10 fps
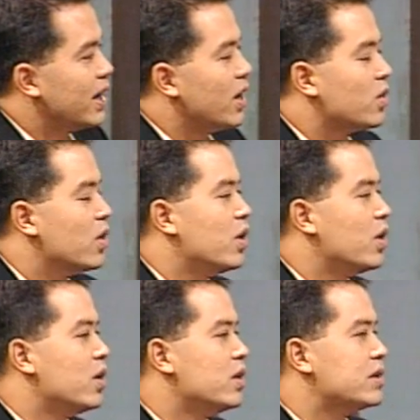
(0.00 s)
แล้วก็
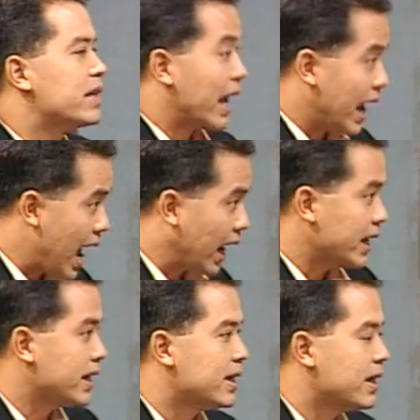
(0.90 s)
แต่งงาน
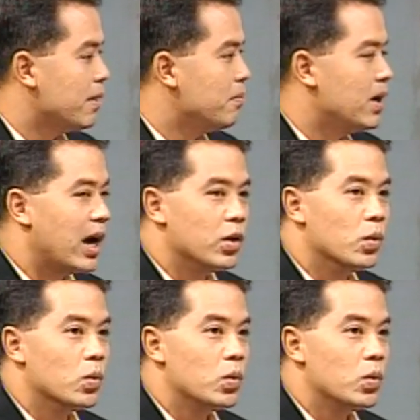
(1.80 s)
เมื่ออายุ